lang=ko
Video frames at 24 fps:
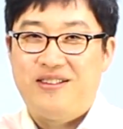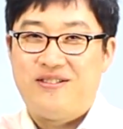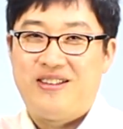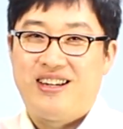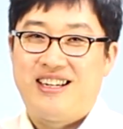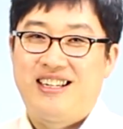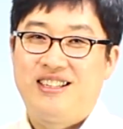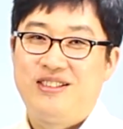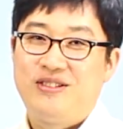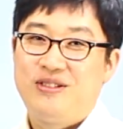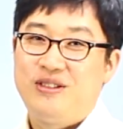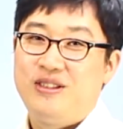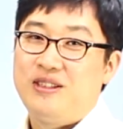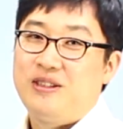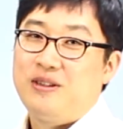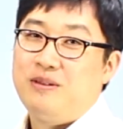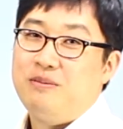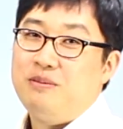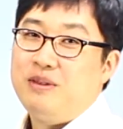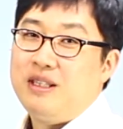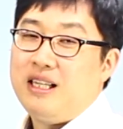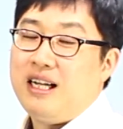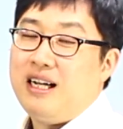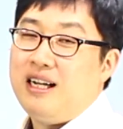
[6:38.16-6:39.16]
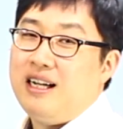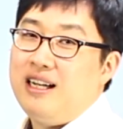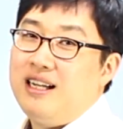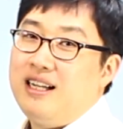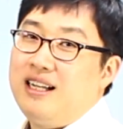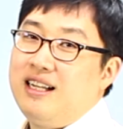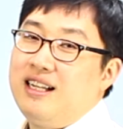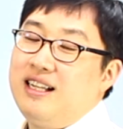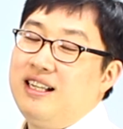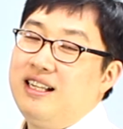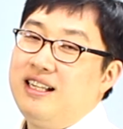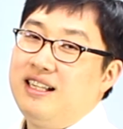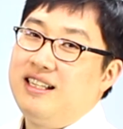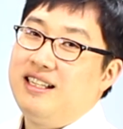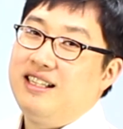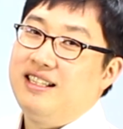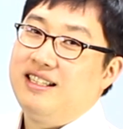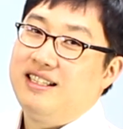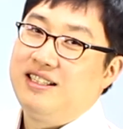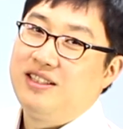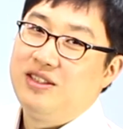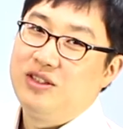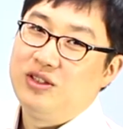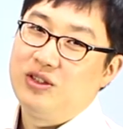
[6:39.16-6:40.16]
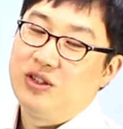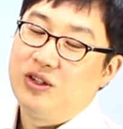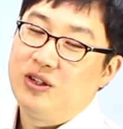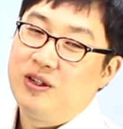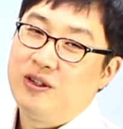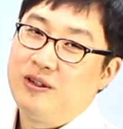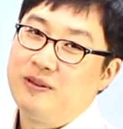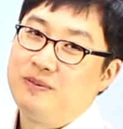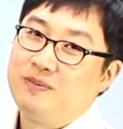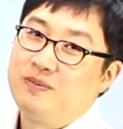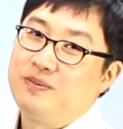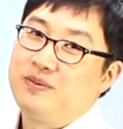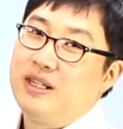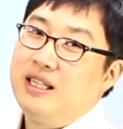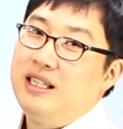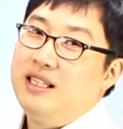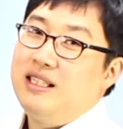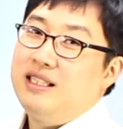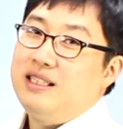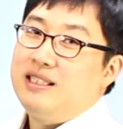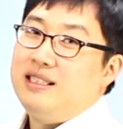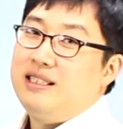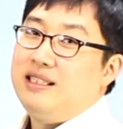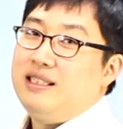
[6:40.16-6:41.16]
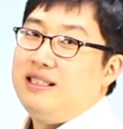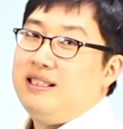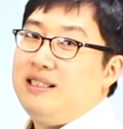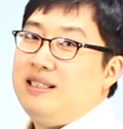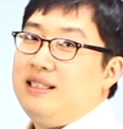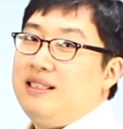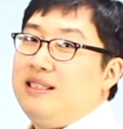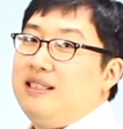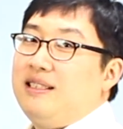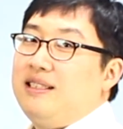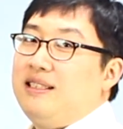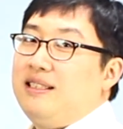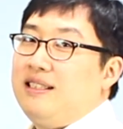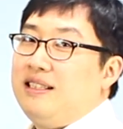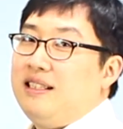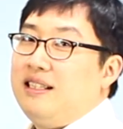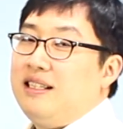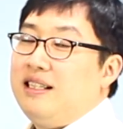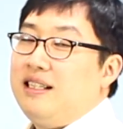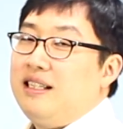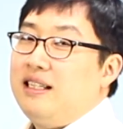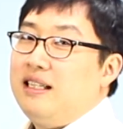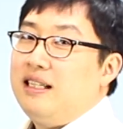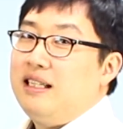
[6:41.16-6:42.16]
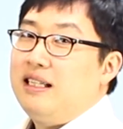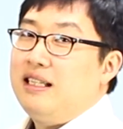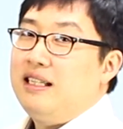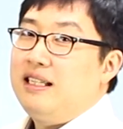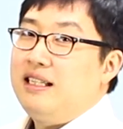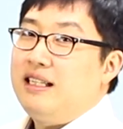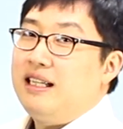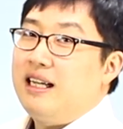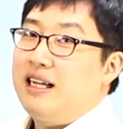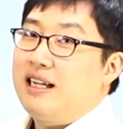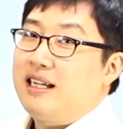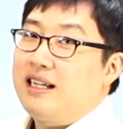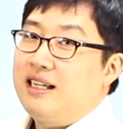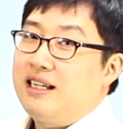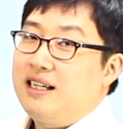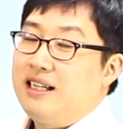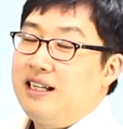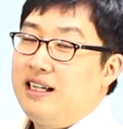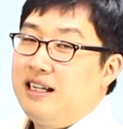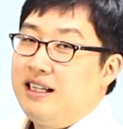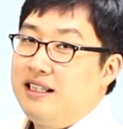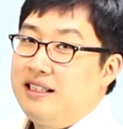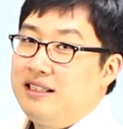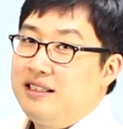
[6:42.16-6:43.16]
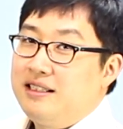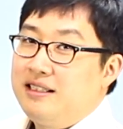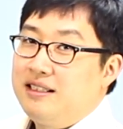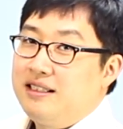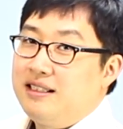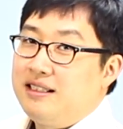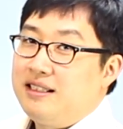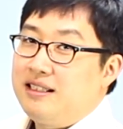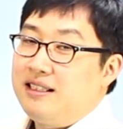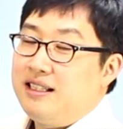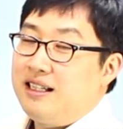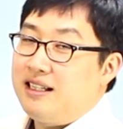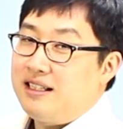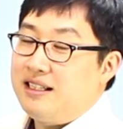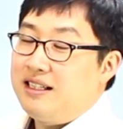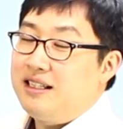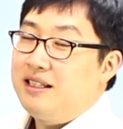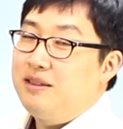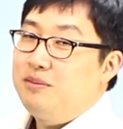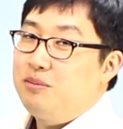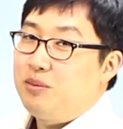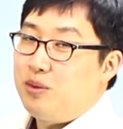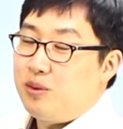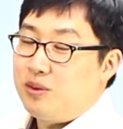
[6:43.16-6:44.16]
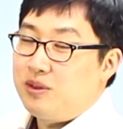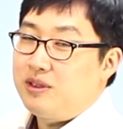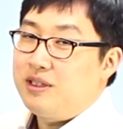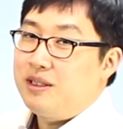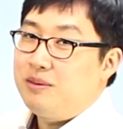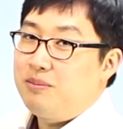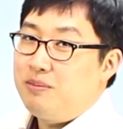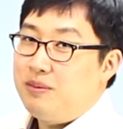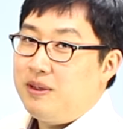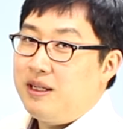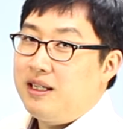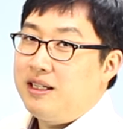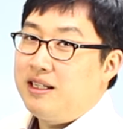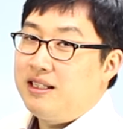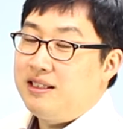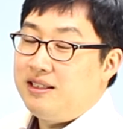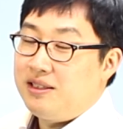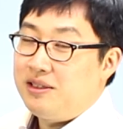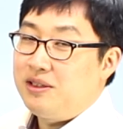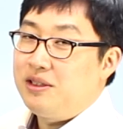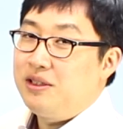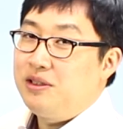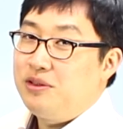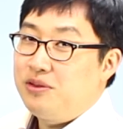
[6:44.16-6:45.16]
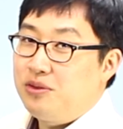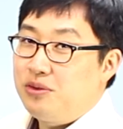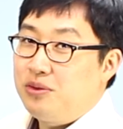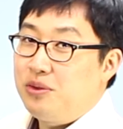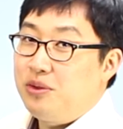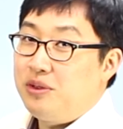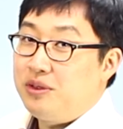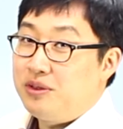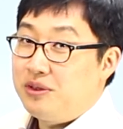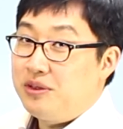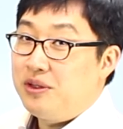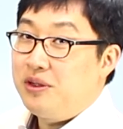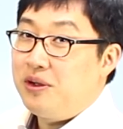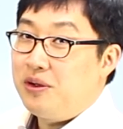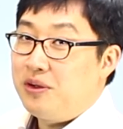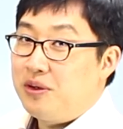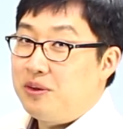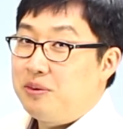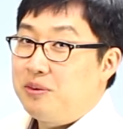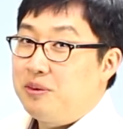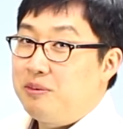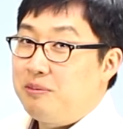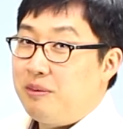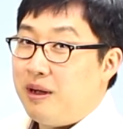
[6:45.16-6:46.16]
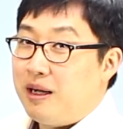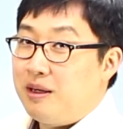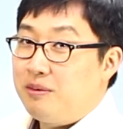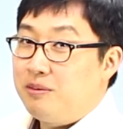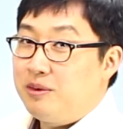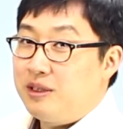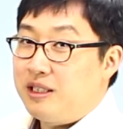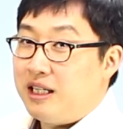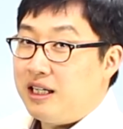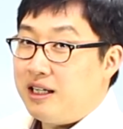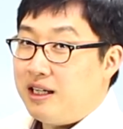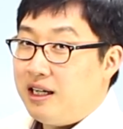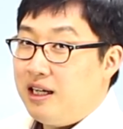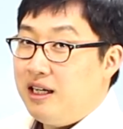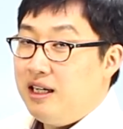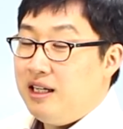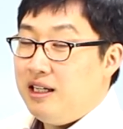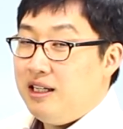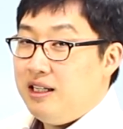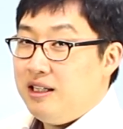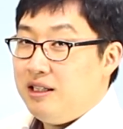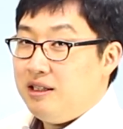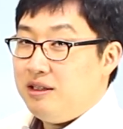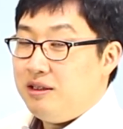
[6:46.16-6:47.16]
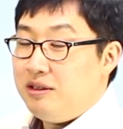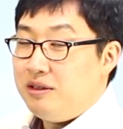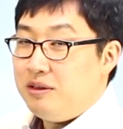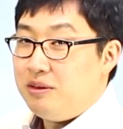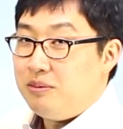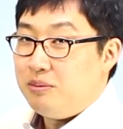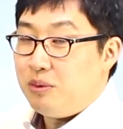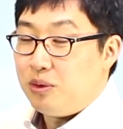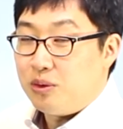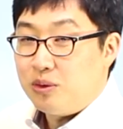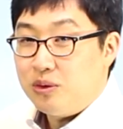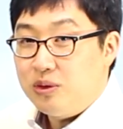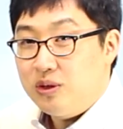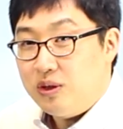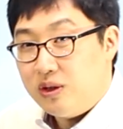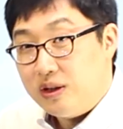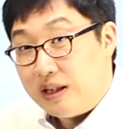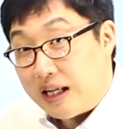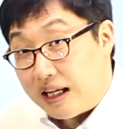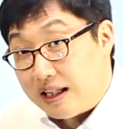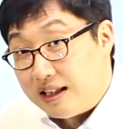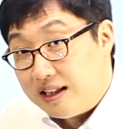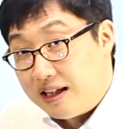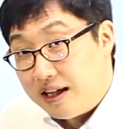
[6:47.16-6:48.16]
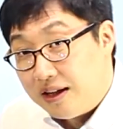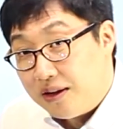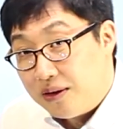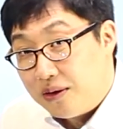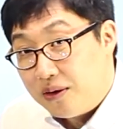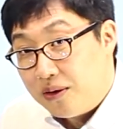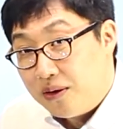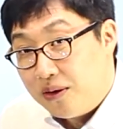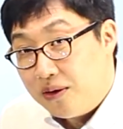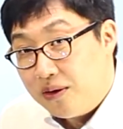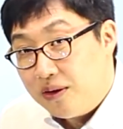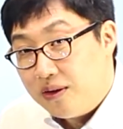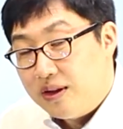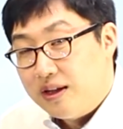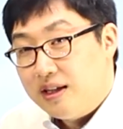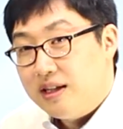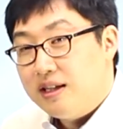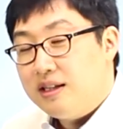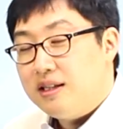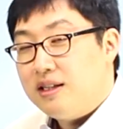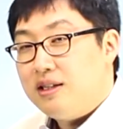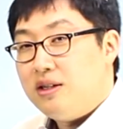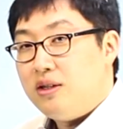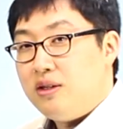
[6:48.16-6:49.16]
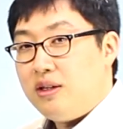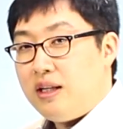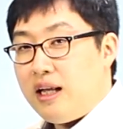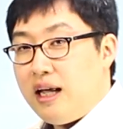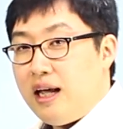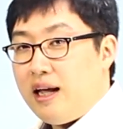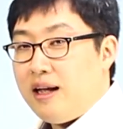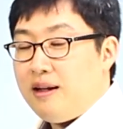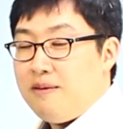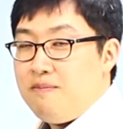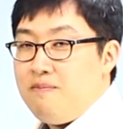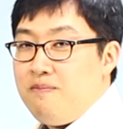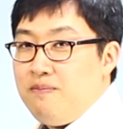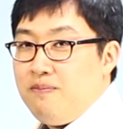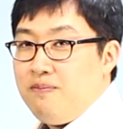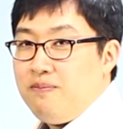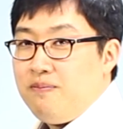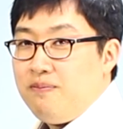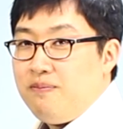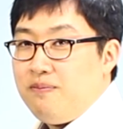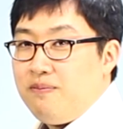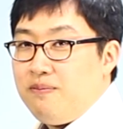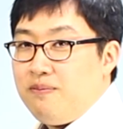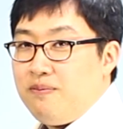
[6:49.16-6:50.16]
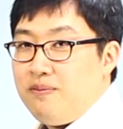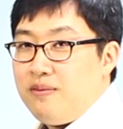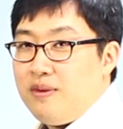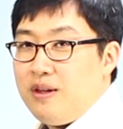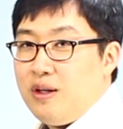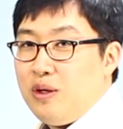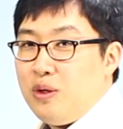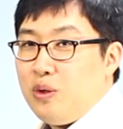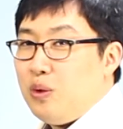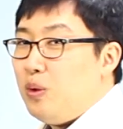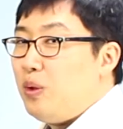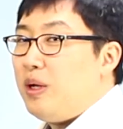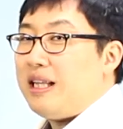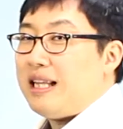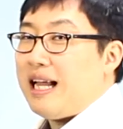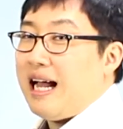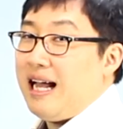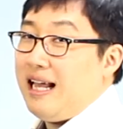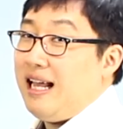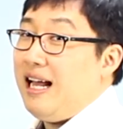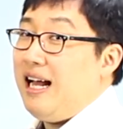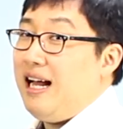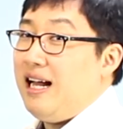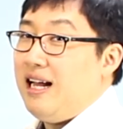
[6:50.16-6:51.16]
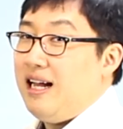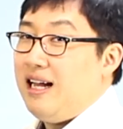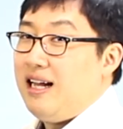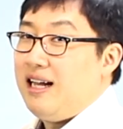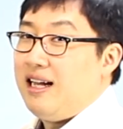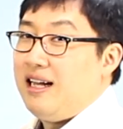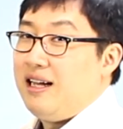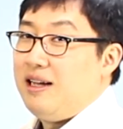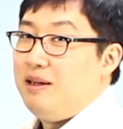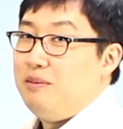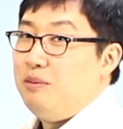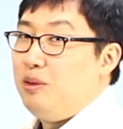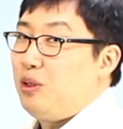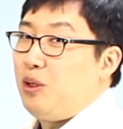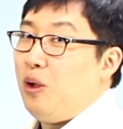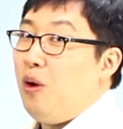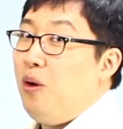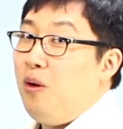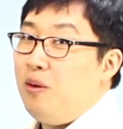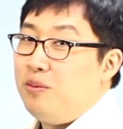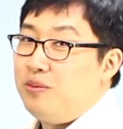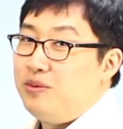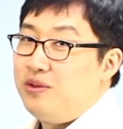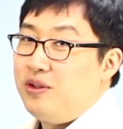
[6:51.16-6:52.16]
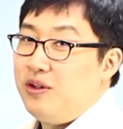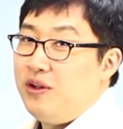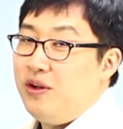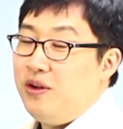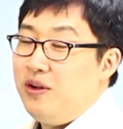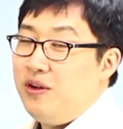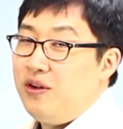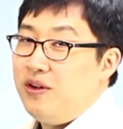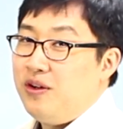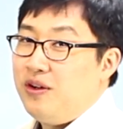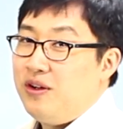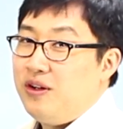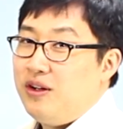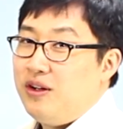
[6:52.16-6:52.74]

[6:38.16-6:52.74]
말할 수 있는 겁니다. 그러죠. 음, 약간 약간 복잡하게 느낄 수도 있어요. 여러분 마음을 제가 어, 모르는 건 아니에요. 그런데 음, 요게 다야. 뭐 더 없어요.